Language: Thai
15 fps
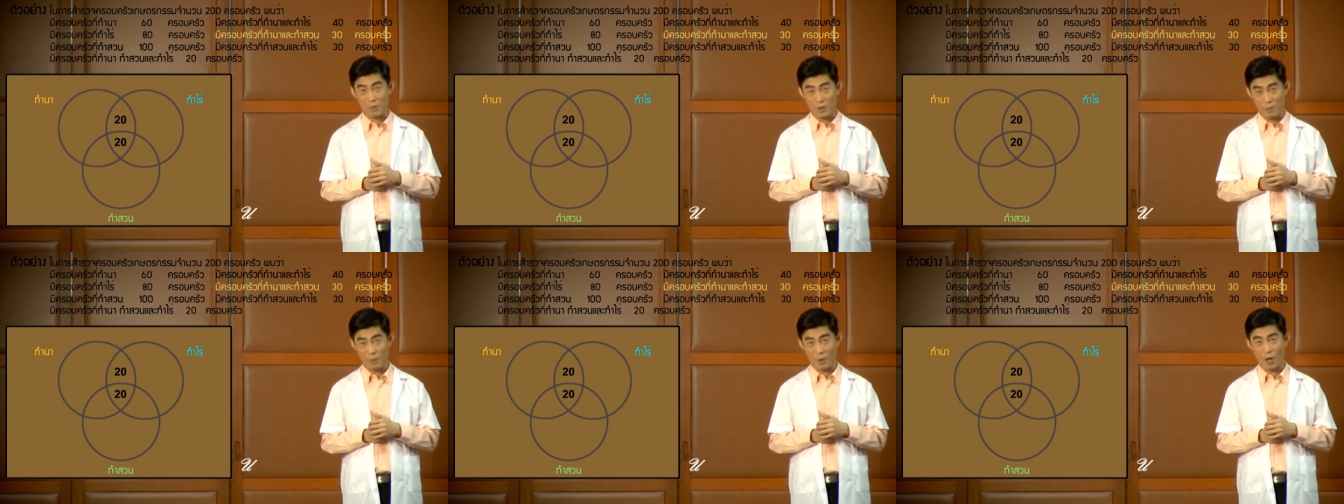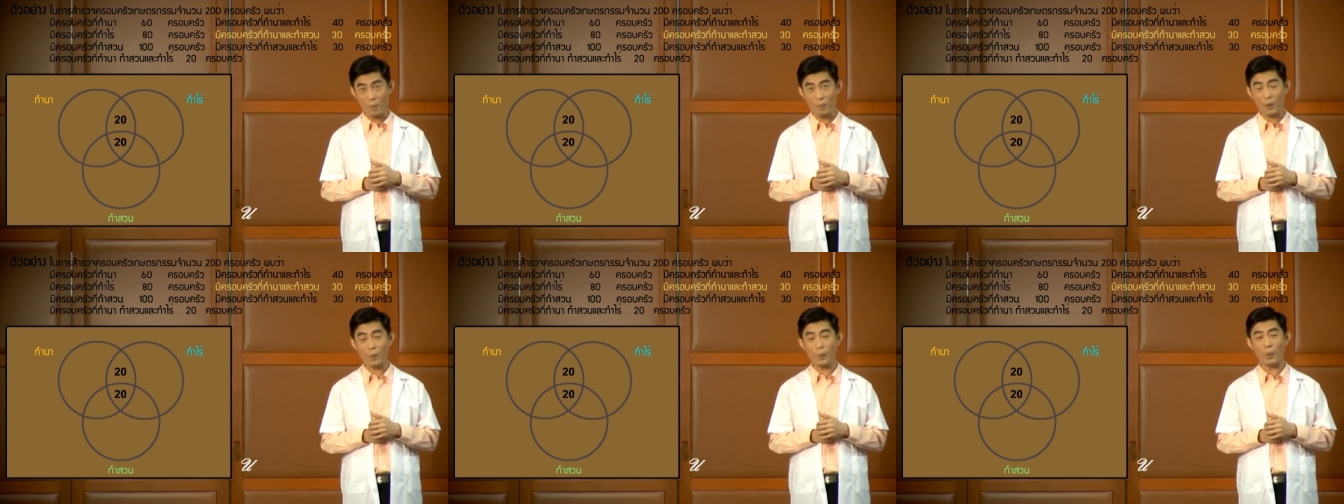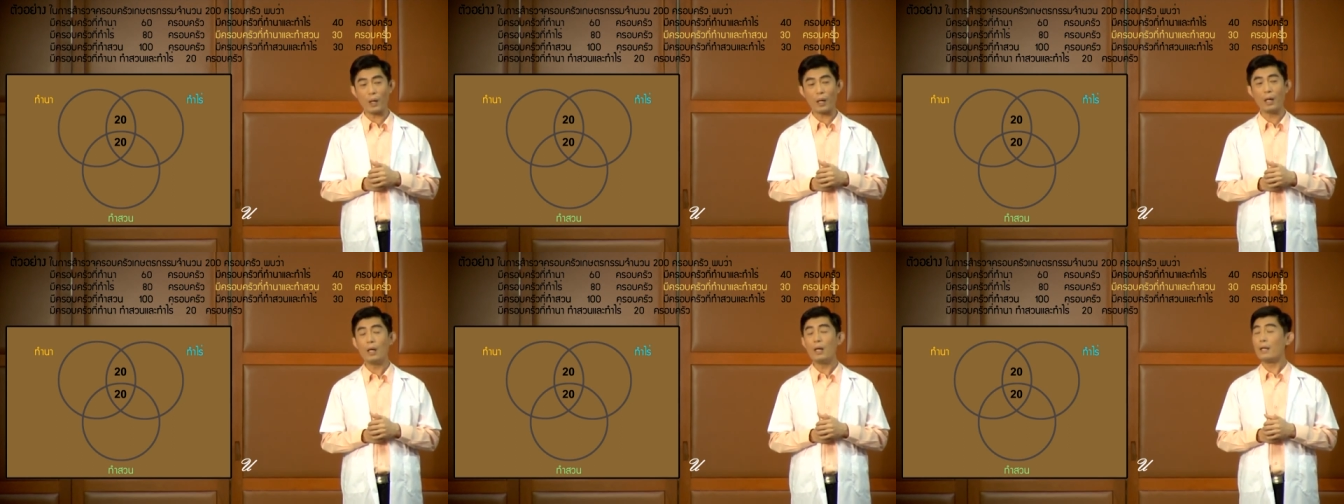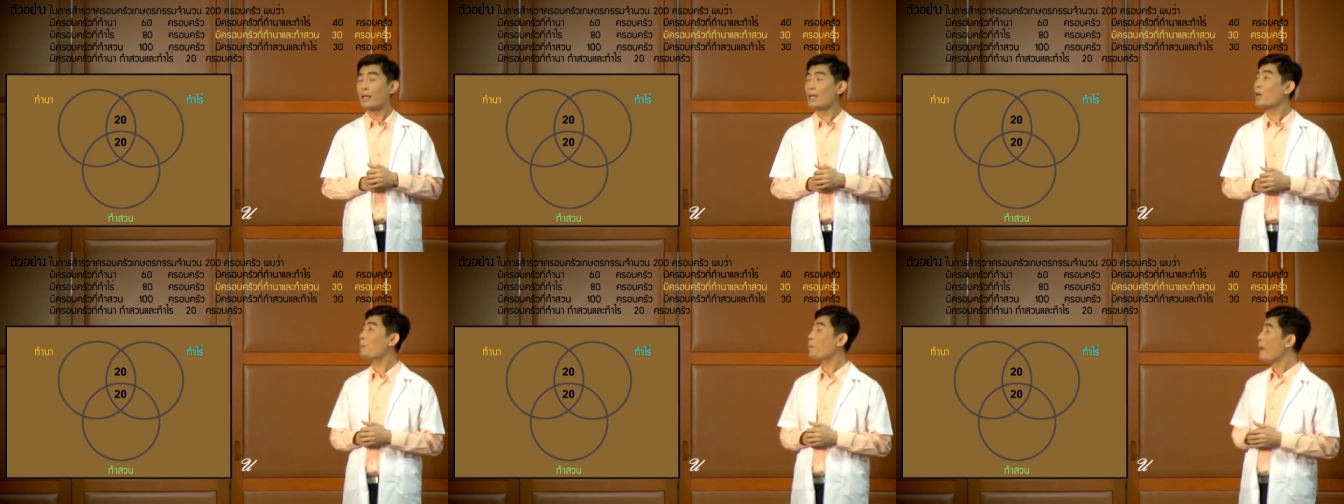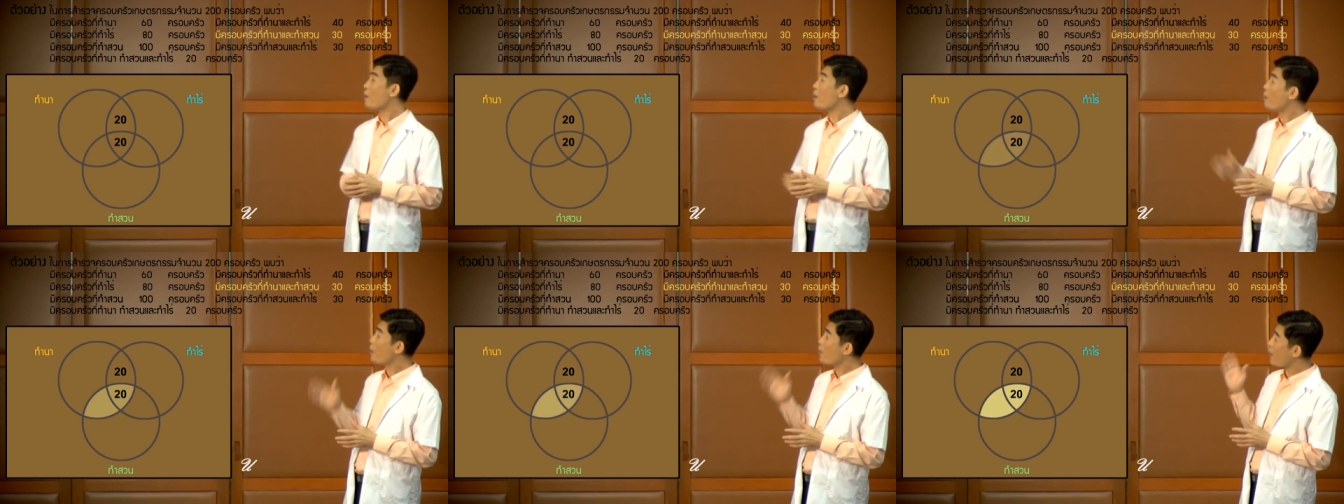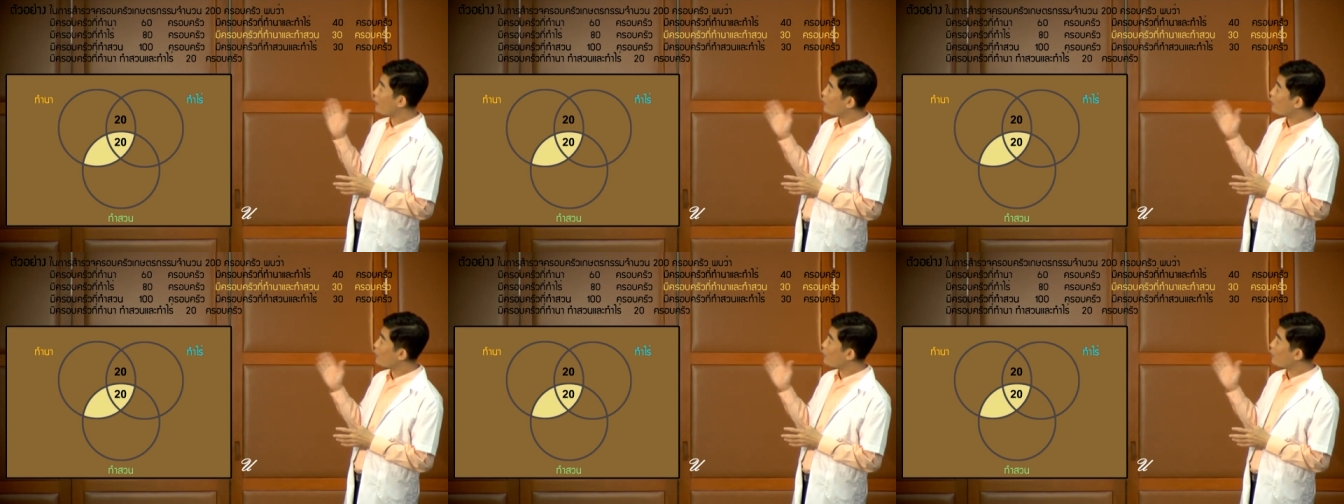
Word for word: 30 ครอบครัว นั่นก็แปลว่าบ